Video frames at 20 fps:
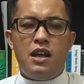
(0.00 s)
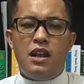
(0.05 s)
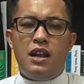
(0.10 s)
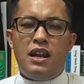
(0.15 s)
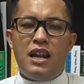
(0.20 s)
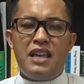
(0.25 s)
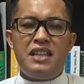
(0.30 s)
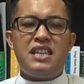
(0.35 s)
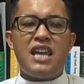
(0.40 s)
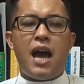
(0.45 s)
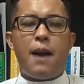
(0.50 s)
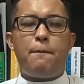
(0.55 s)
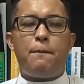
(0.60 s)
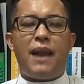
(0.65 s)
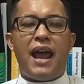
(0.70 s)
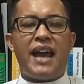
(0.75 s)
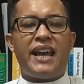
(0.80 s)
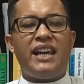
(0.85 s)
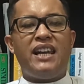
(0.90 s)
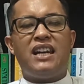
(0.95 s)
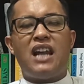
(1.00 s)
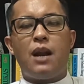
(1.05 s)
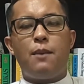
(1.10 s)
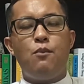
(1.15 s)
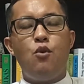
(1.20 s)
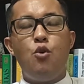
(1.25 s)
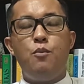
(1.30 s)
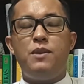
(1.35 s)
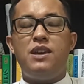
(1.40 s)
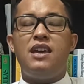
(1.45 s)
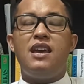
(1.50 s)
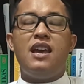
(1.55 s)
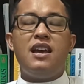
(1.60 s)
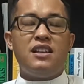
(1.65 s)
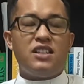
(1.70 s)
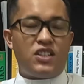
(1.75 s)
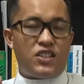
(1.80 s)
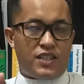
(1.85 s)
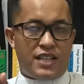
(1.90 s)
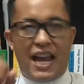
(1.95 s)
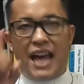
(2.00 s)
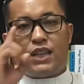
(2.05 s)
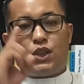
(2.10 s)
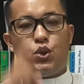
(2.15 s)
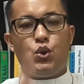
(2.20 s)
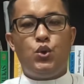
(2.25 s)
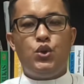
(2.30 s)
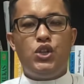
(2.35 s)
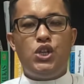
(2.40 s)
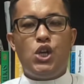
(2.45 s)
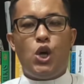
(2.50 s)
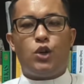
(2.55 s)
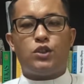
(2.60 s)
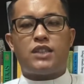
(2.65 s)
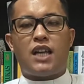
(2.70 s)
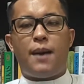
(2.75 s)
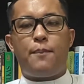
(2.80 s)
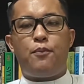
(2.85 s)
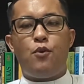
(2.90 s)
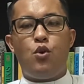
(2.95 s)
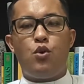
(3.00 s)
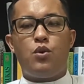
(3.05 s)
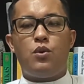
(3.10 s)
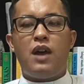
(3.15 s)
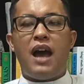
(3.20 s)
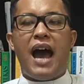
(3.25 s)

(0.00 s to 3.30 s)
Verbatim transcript: lenyap langit dan bumi, satu iota pun